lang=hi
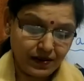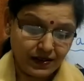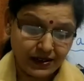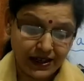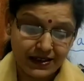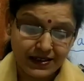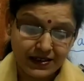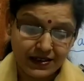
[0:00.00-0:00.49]

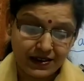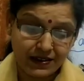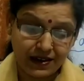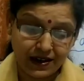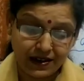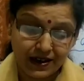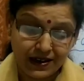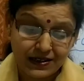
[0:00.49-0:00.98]
तस्
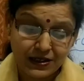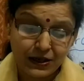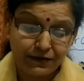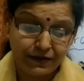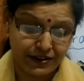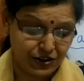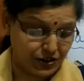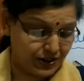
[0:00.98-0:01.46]
खगस
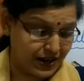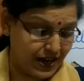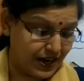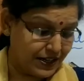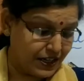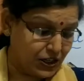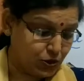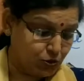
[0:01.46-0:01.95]

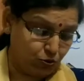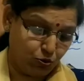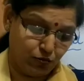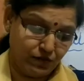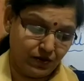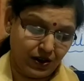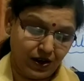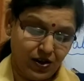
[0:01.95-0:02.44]
वचनानी
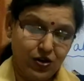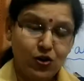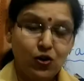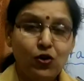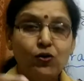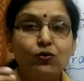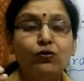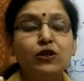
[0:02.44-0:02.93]
श्रुतवा
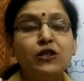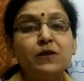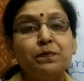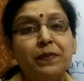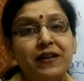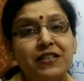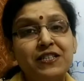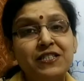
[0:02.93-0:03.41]
उस
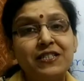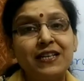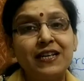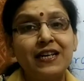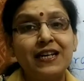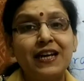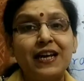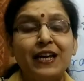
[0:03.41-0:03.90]

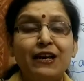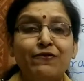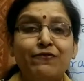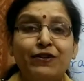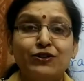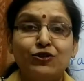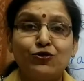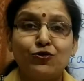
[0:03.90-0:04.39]
पक्षी के
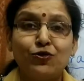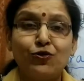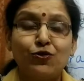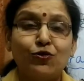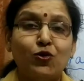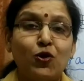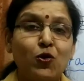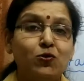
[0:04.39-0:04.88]
वचनों
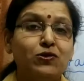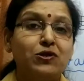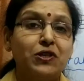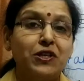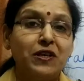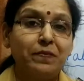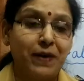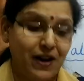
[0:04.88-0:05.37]
को
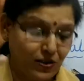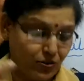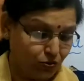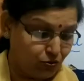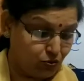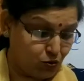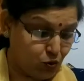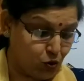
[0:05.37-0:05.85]
उसकी
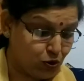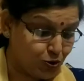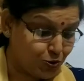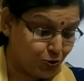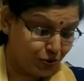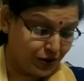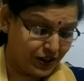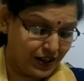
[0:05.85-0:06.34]
बातों को
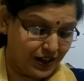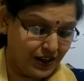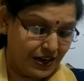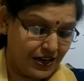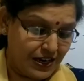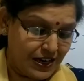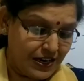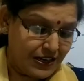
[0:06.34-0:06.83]
सुनकर
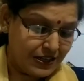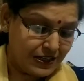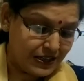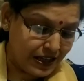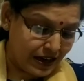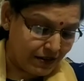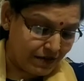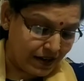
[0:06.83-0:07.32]

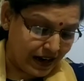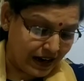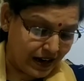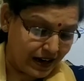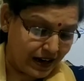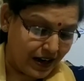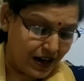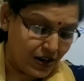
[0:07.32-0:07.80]
स
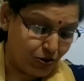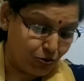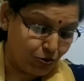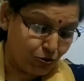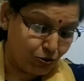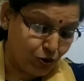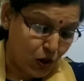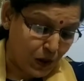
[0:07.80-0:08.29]
वानर
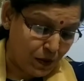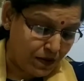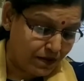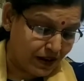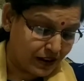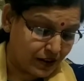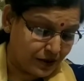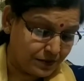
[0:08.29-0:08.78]
क्रुद्धो
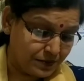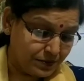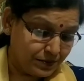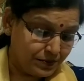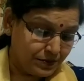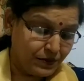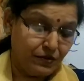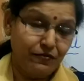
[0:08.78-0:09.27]
भवत
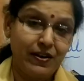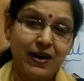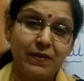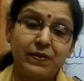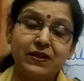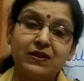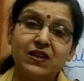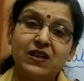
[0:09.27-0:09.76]
वह
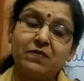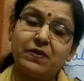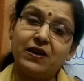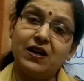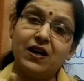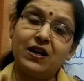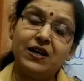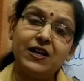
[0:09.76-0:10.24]
बंदर
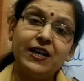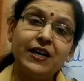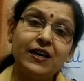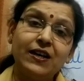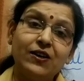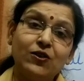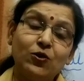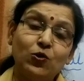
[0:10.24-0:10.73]
बड़ा ही
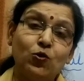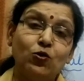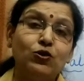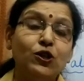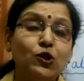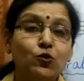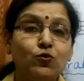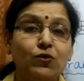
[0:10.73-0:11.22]

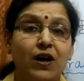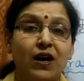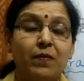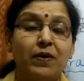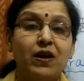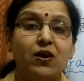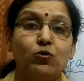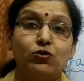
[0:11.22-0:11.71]
क्रोधित हुआ
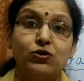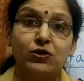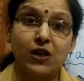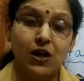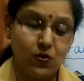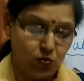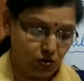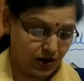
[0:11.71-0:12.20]
बड़ा
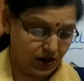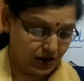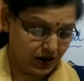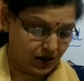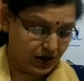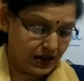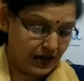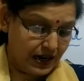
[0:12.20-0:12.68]
गुस्सा हुआ
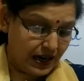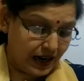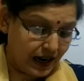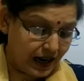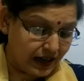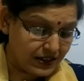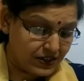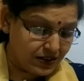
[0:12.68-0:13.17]

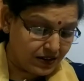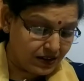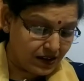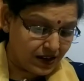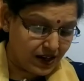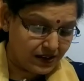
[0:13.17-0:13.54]
अचिंत